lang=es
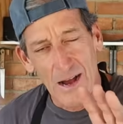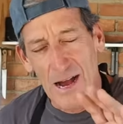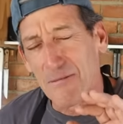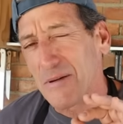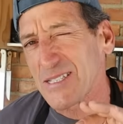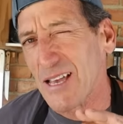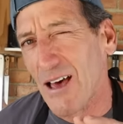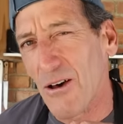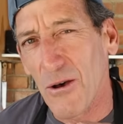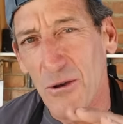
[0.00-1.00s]
Han
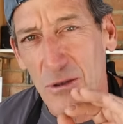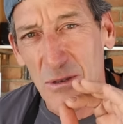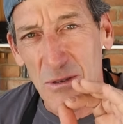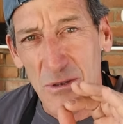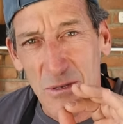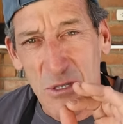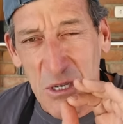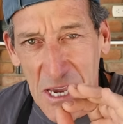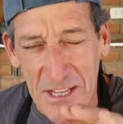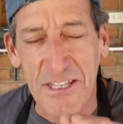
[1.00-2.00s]
pasado
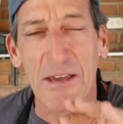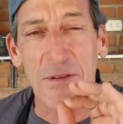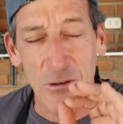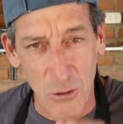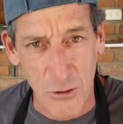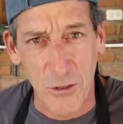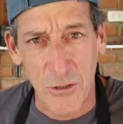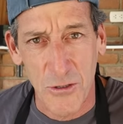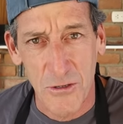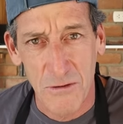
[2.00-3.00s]
7
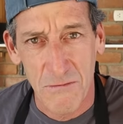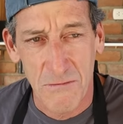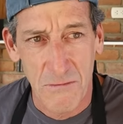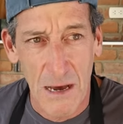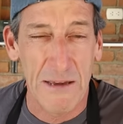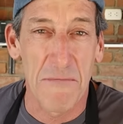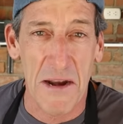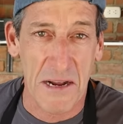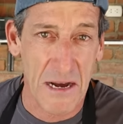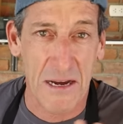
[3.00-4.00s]
minutos. Hay
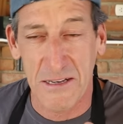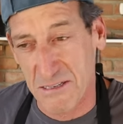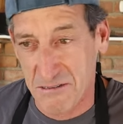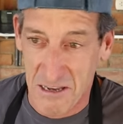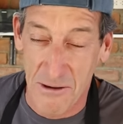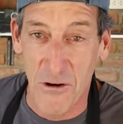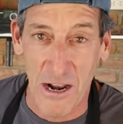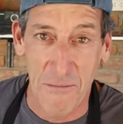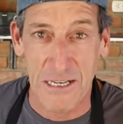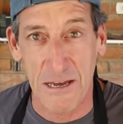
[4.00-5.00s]
marcas que se
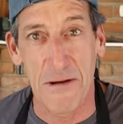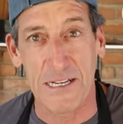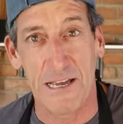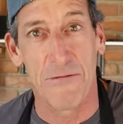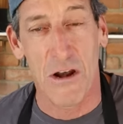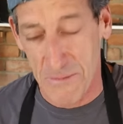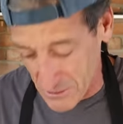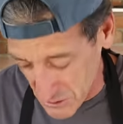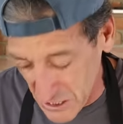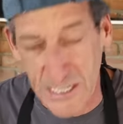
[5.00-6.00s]
demoran más, hay marcas que se demoran
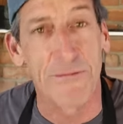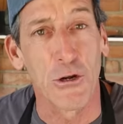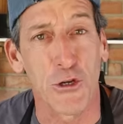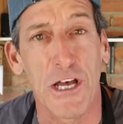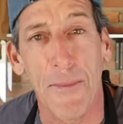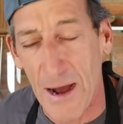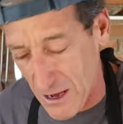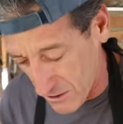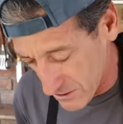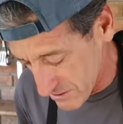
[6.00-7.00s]
menos. 7 minutos
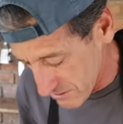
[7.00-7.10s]
apagado.